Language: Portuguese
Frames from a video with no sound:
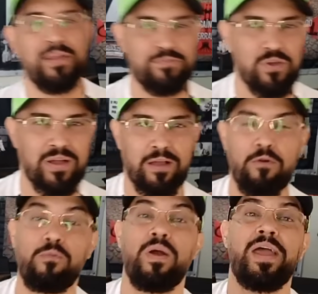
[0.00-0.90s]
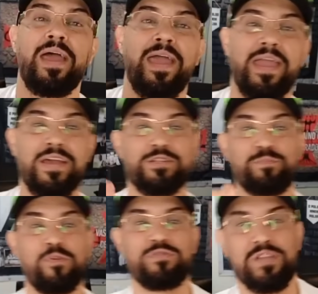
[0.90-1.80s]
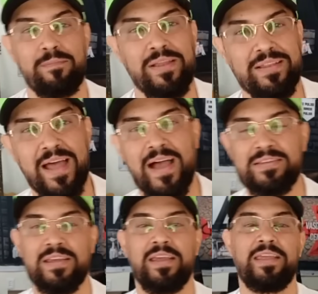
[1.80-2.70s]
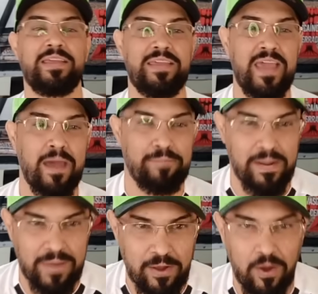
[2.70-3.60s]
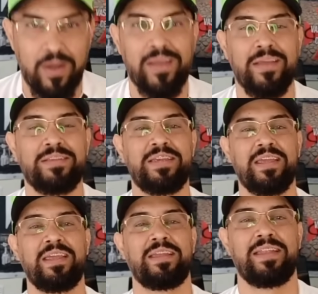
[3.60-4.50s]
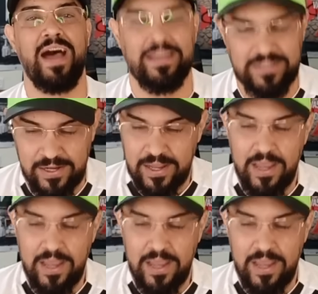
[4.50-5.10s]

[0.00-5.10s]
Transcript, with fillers: Lembre de jogar com responsabilidade e que é para maior de idade.